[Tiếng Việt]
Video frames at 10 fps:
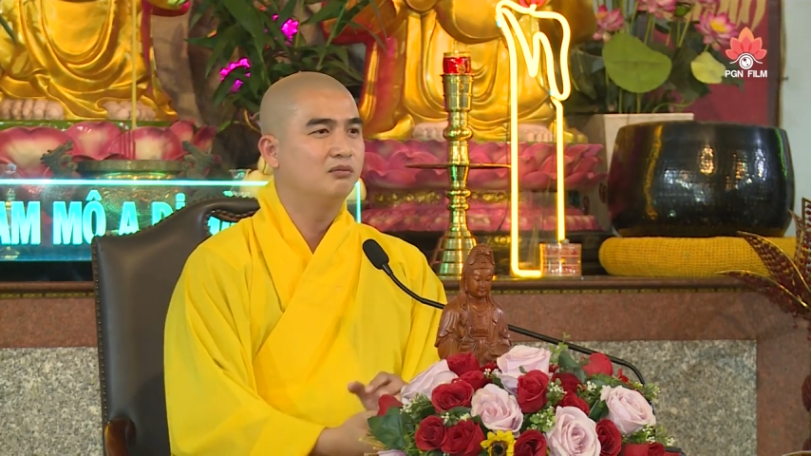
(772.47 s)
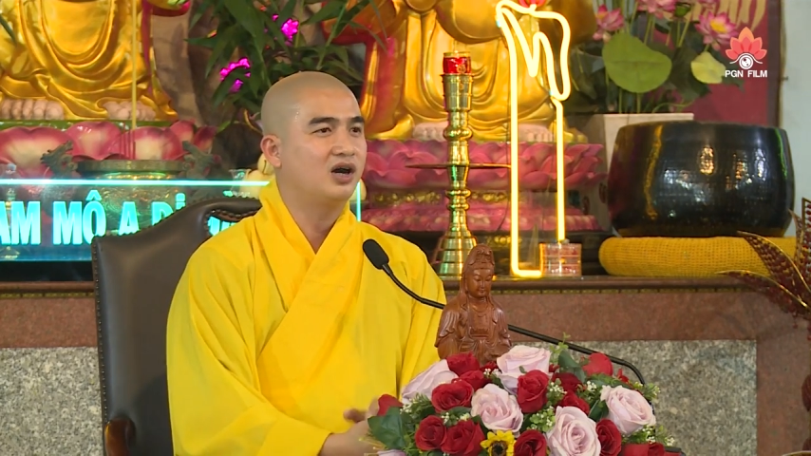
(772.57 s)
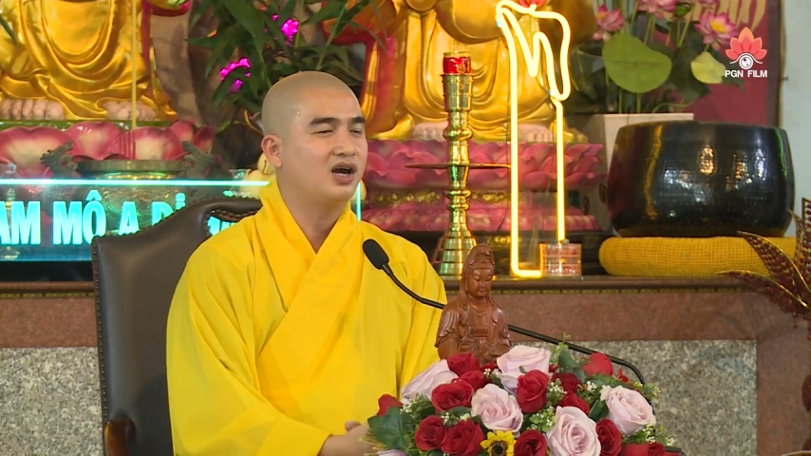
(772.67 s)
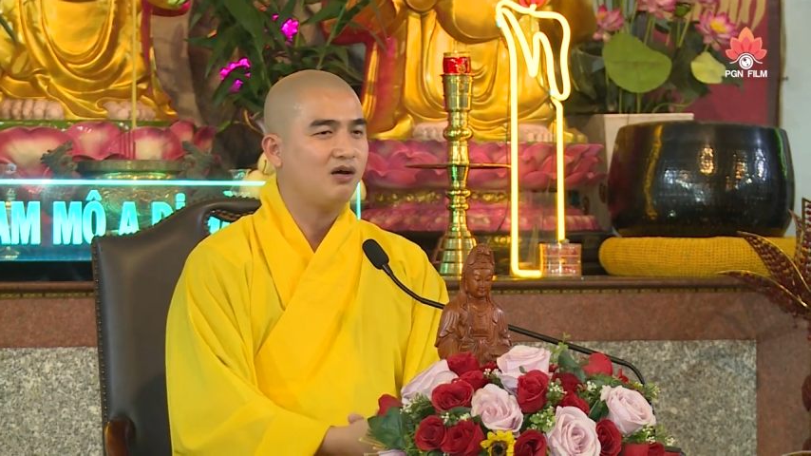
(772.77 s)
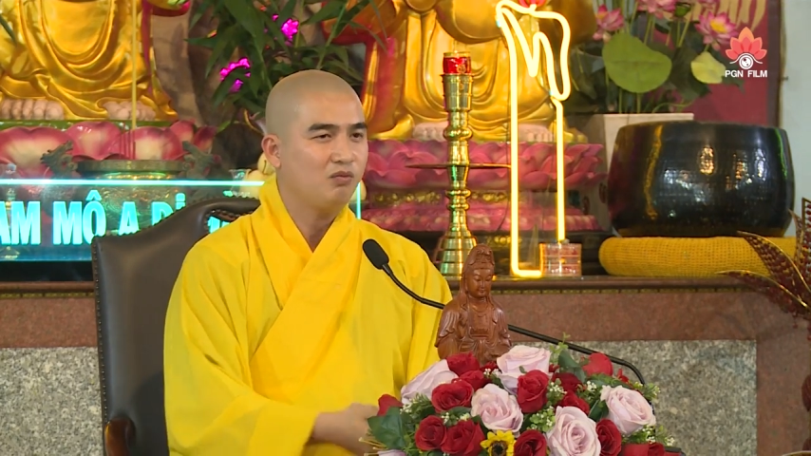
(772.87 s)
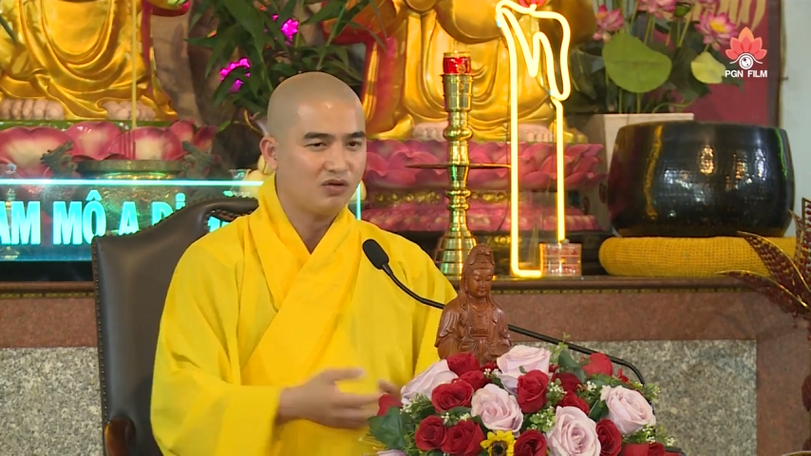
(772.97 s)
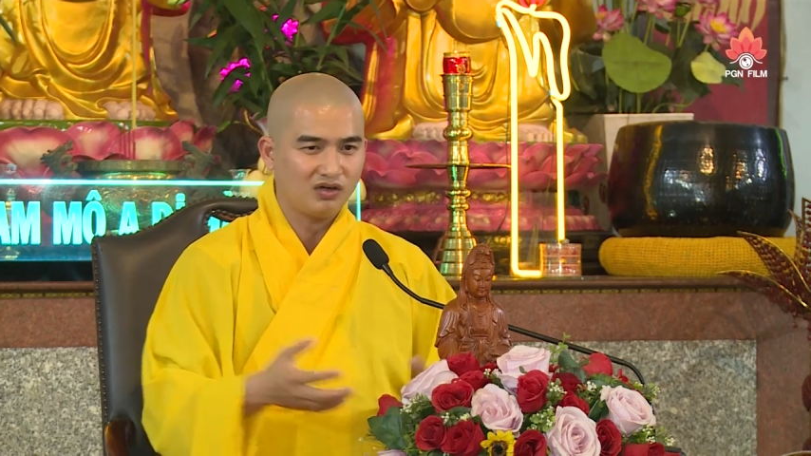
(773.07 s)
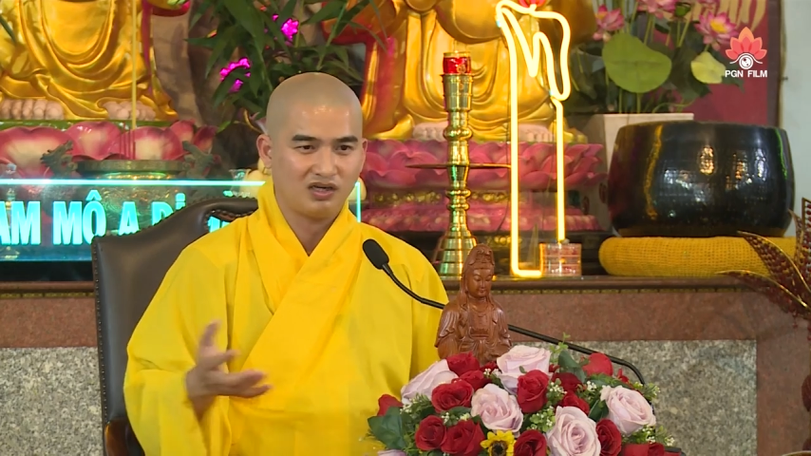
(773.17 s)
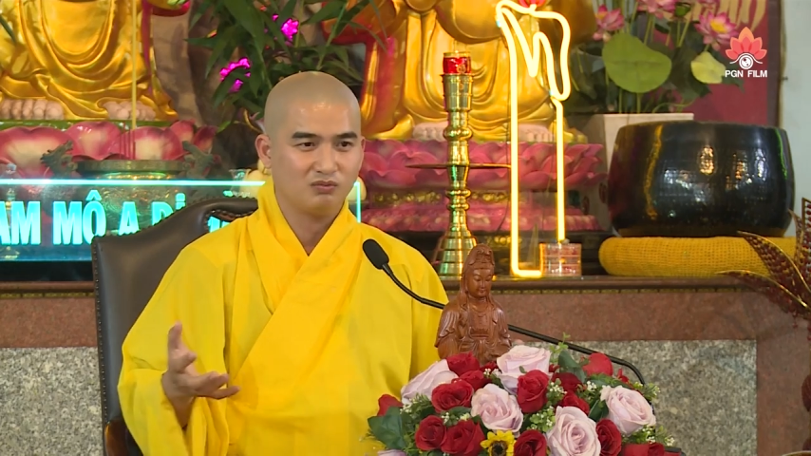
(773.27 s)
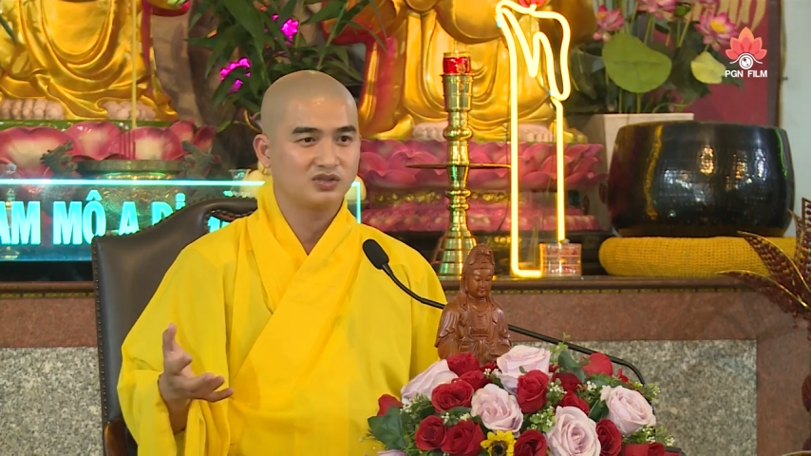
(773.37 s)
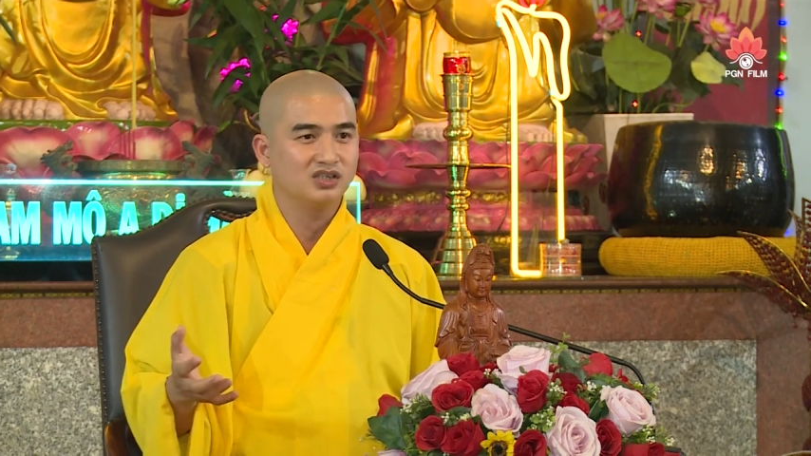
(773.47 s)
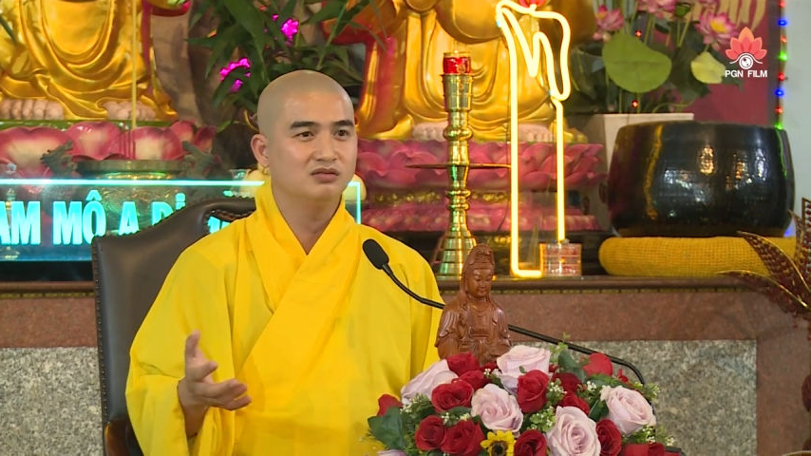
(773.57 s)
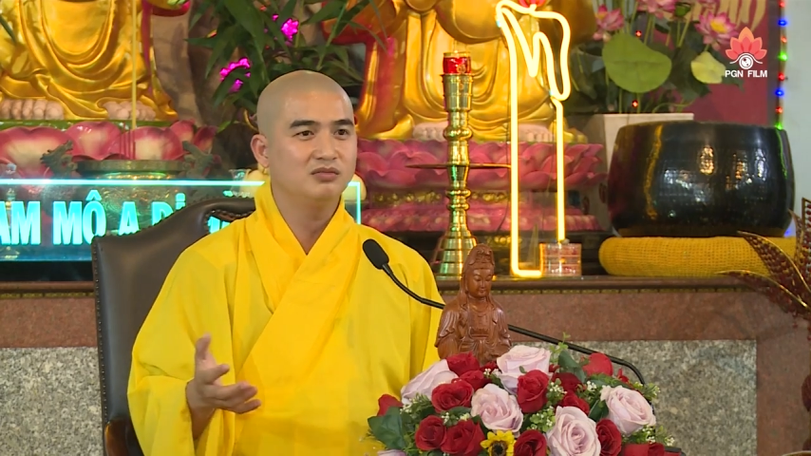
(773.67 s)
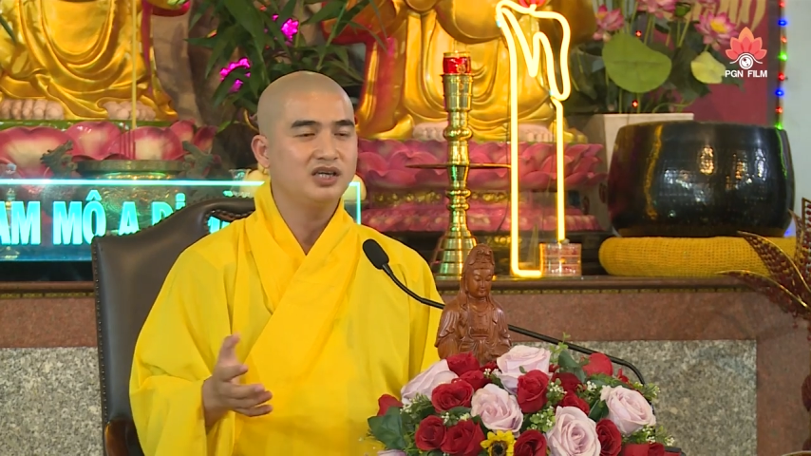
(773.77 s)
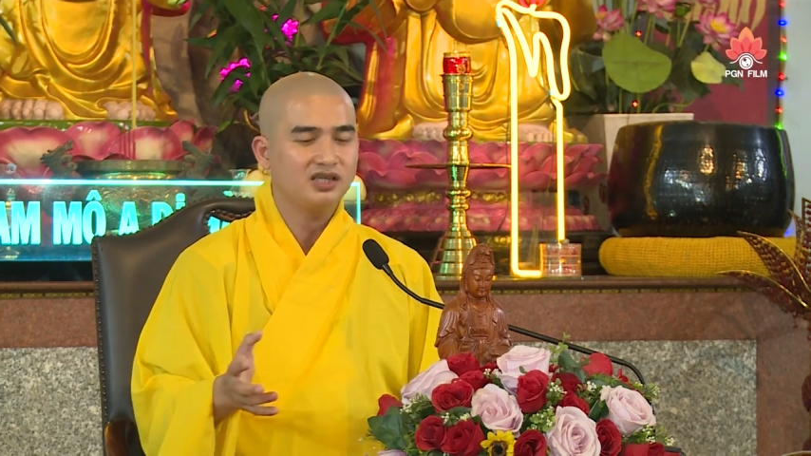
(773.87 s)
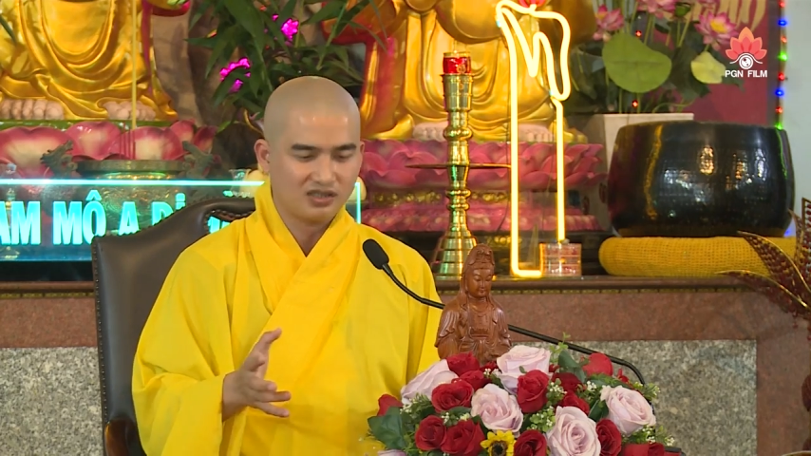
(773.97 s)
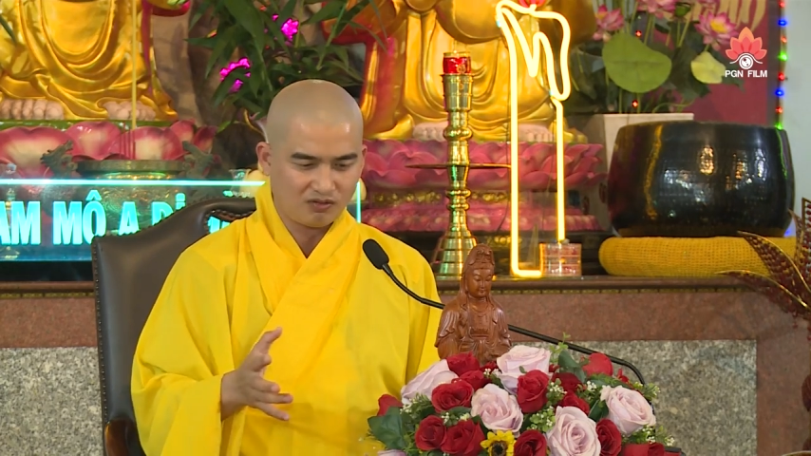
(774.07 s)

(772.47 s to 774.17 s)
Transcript: mà không có lòng từ bi